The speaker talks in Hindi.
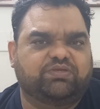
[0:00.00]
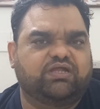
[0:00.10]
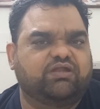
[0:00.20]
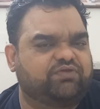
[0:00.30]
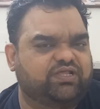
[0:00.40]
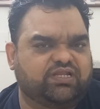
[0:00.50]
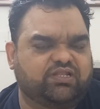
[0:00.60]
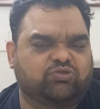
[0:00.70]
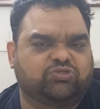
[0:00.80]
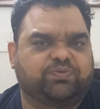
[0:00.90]
के ट्रेलर
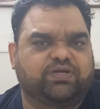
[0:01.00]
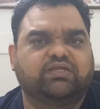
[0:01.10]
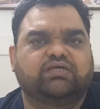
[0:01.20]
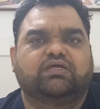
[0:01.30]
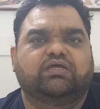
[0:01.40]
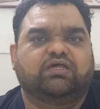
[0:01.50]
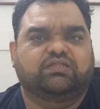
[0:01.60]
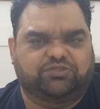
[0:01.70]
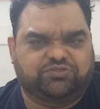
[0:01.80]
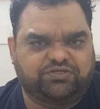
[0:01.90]
लॉन्च पर सचिन